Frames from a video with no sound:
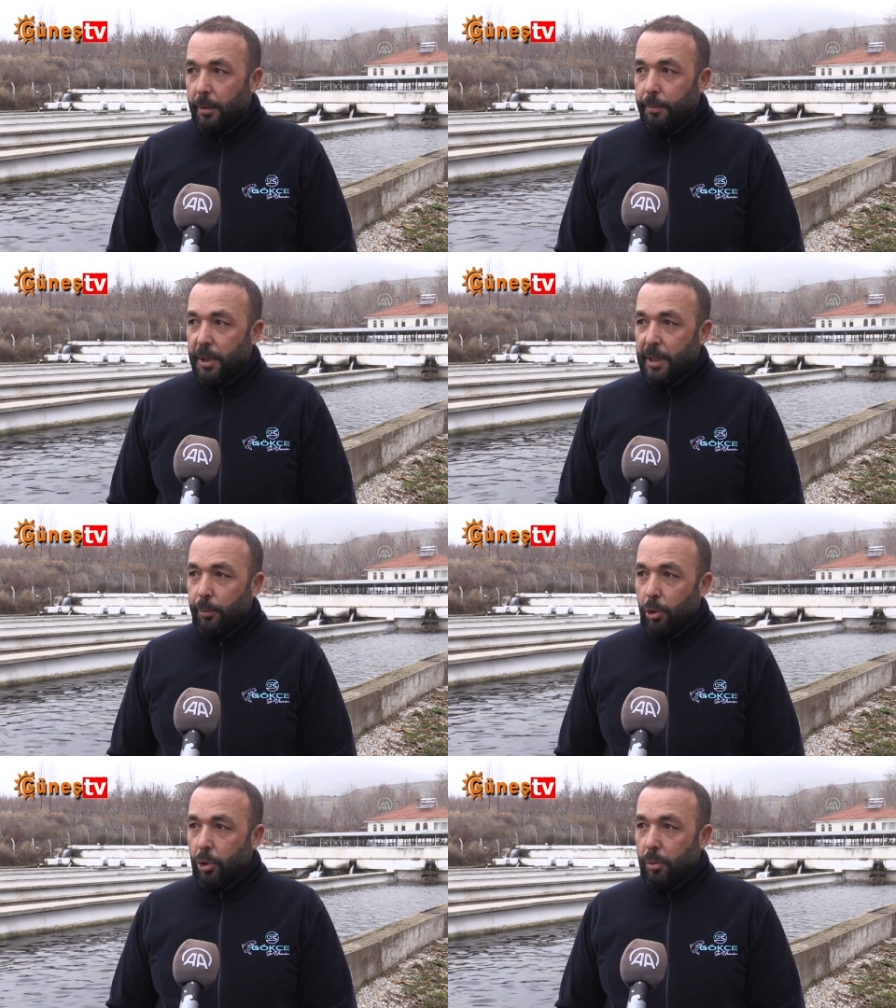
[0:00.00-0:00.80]
Biz
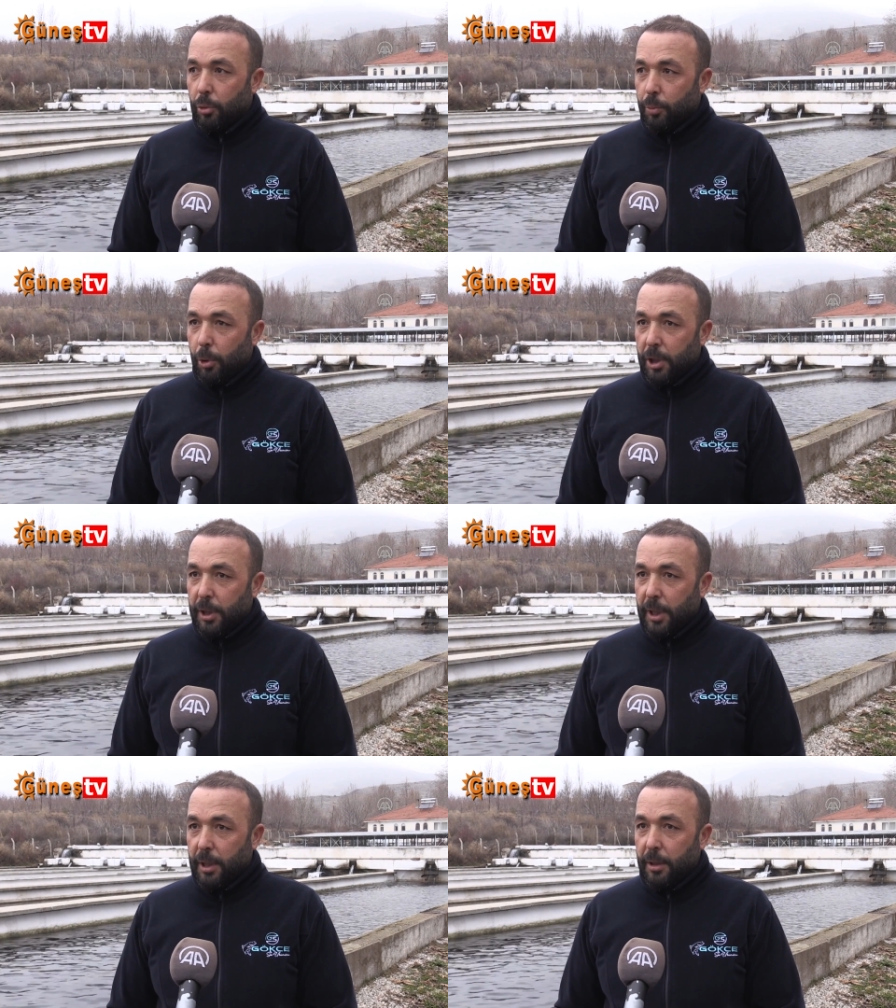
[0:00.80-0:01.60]
de bulunduğumuz
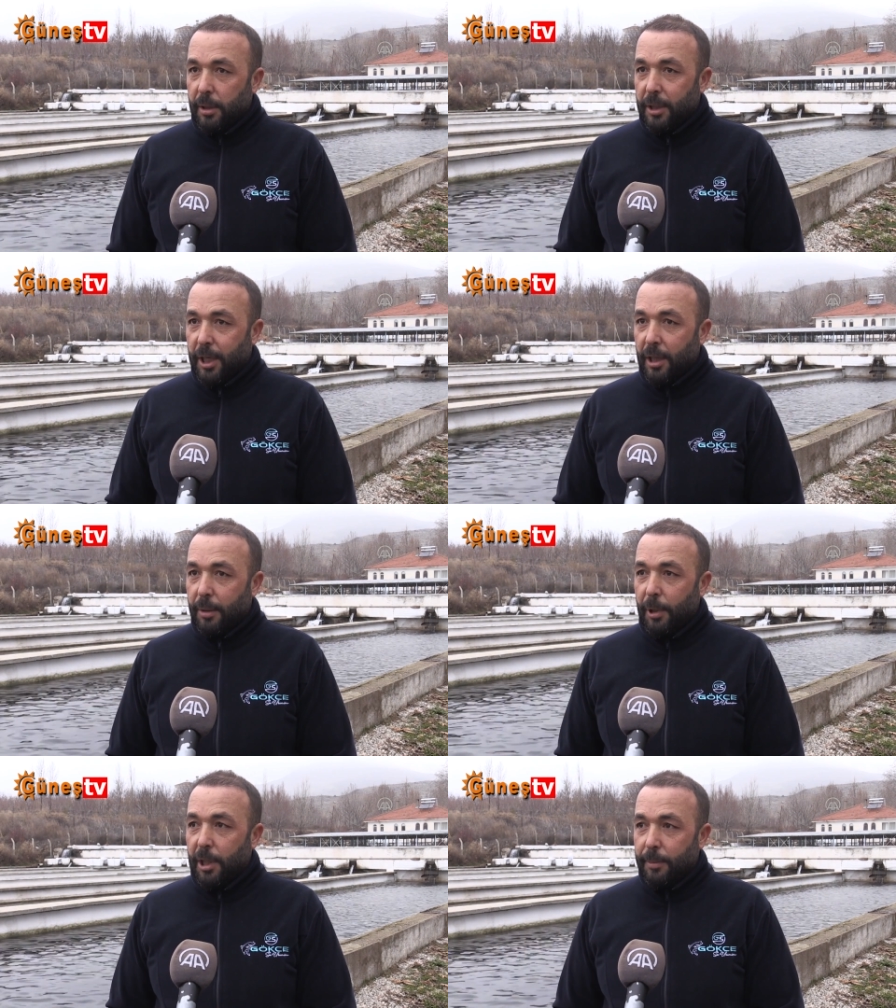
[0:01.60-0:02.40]
bölgede
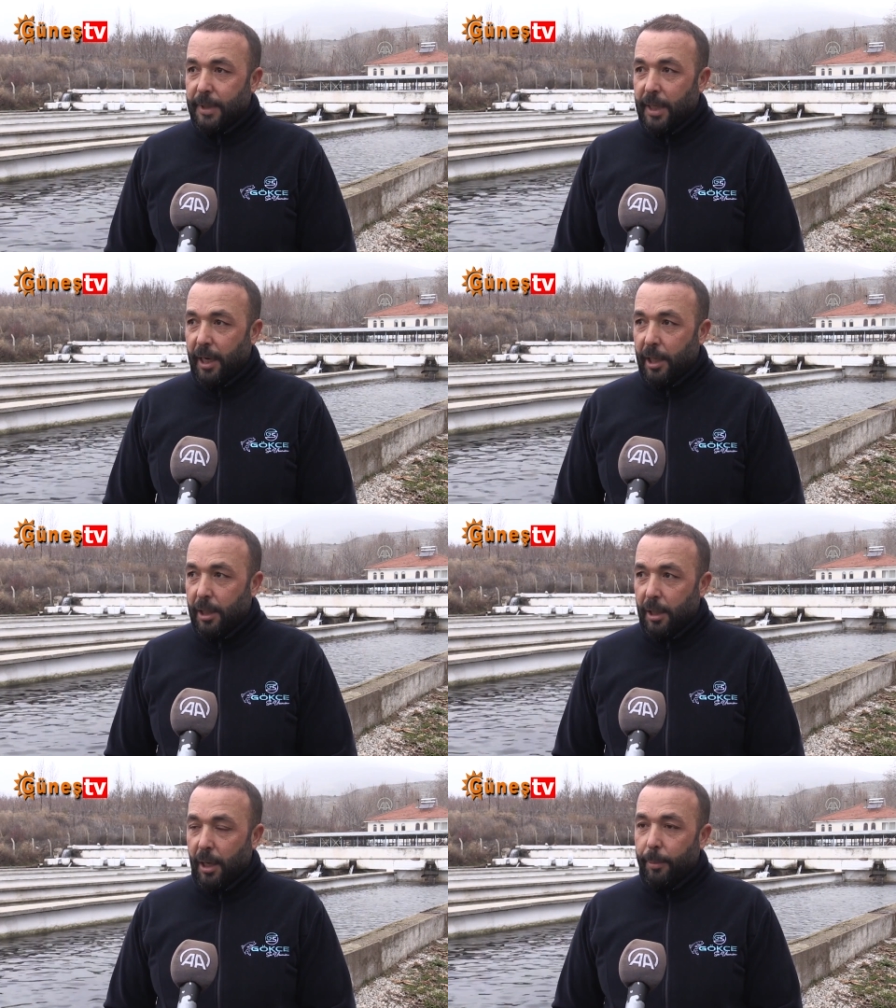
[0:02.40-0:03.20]
kendi bilgimiz
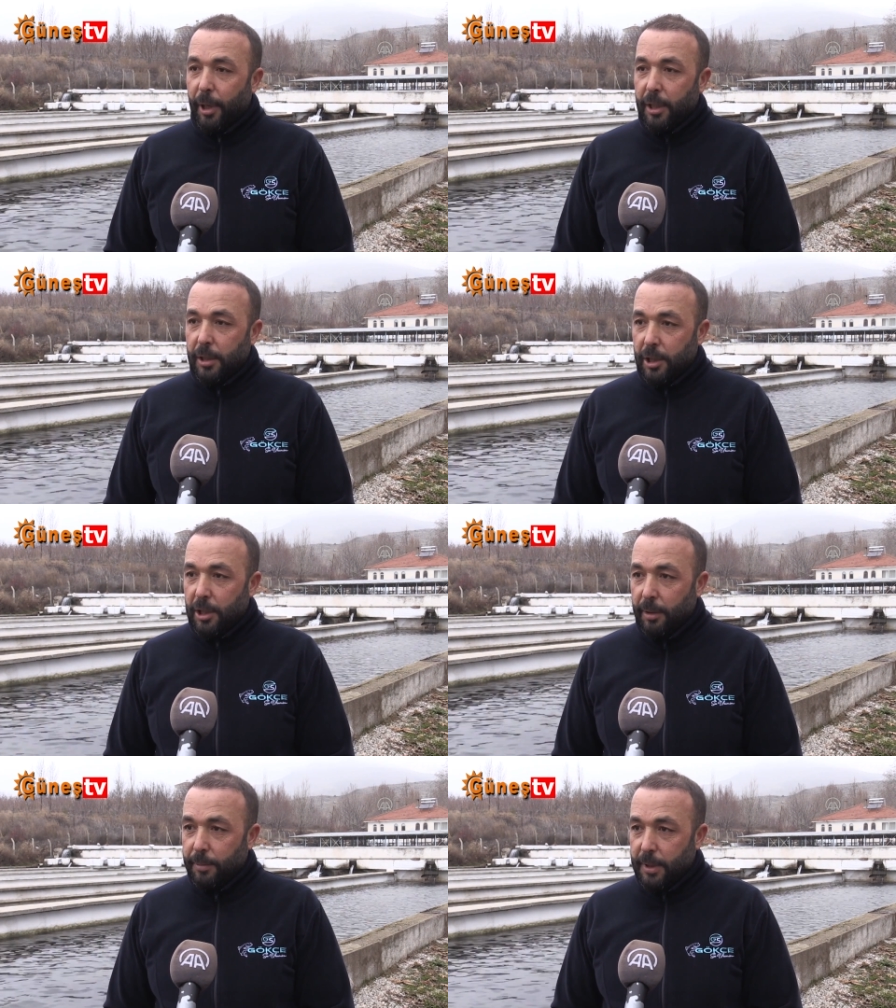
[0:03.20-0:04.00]
dahilinde hem
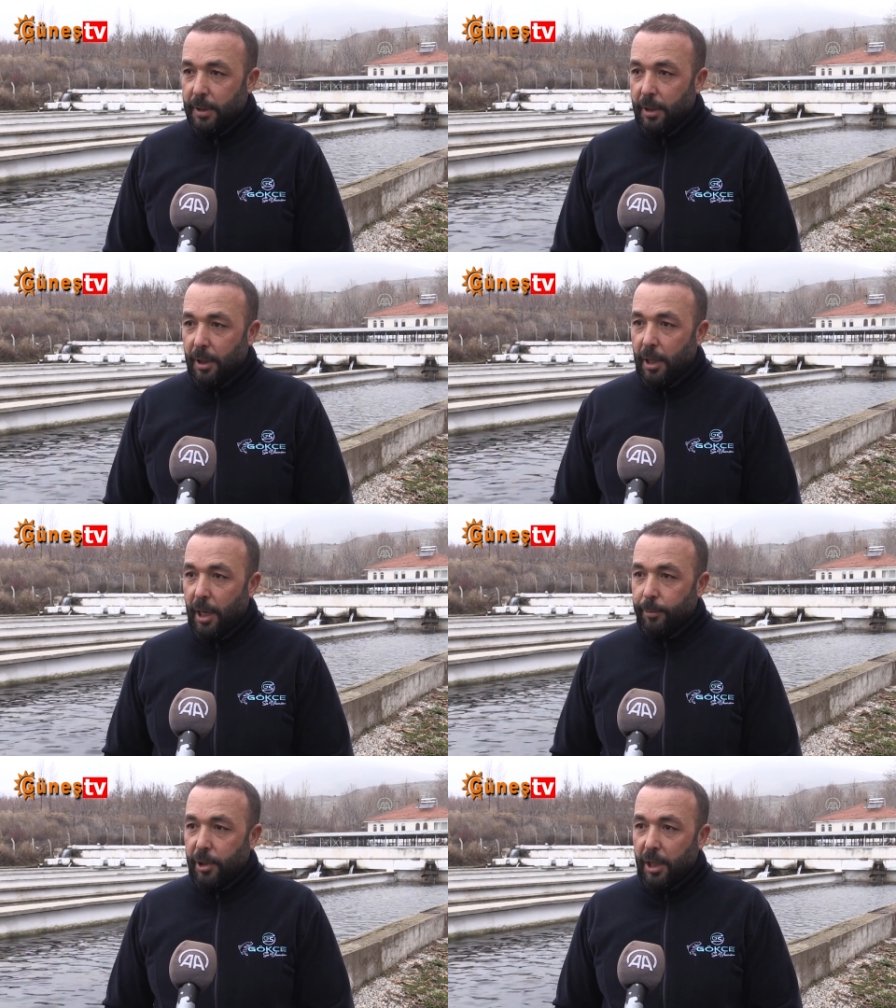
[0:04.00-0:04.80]
arkadaşlarımızı
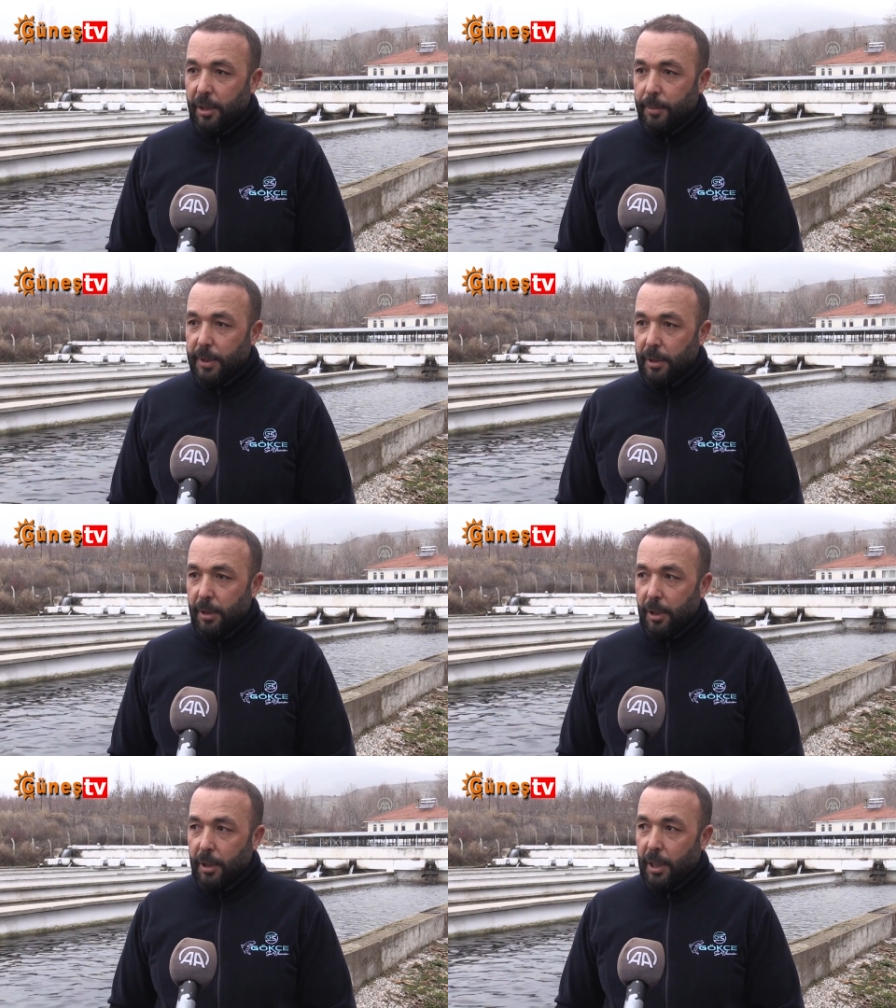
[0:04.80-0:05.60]
hem kendimizi
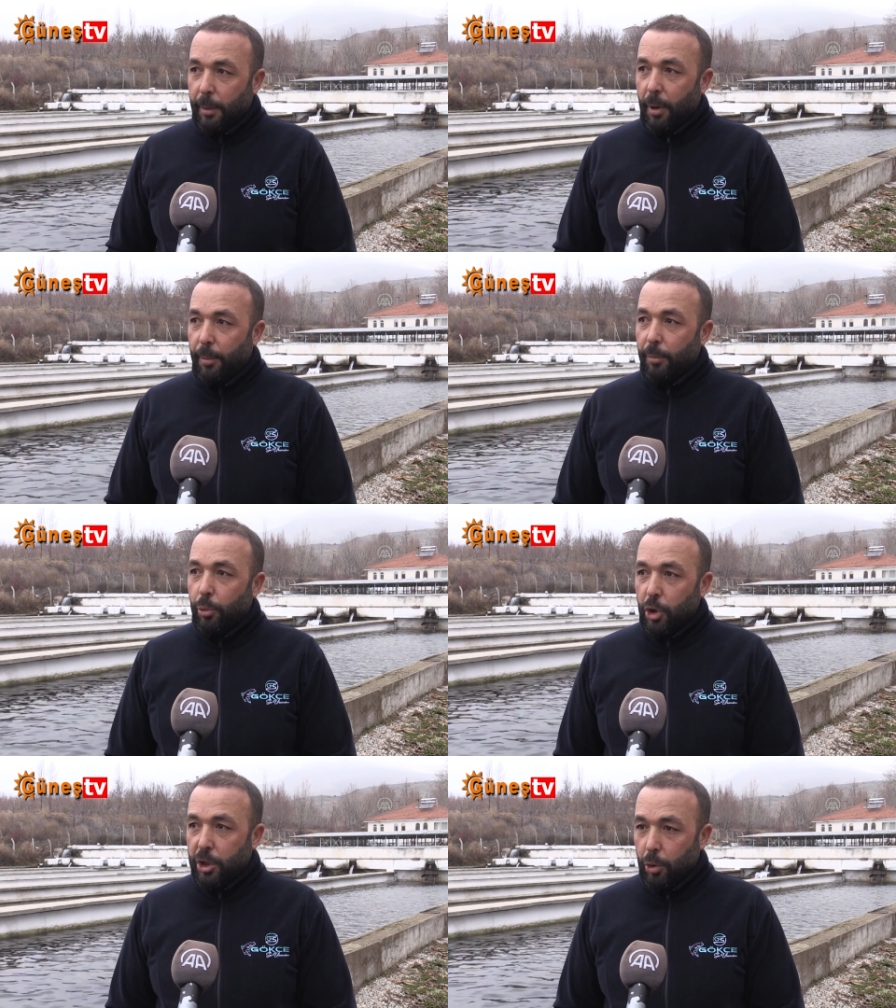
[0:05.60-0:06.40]
tamamen bu işe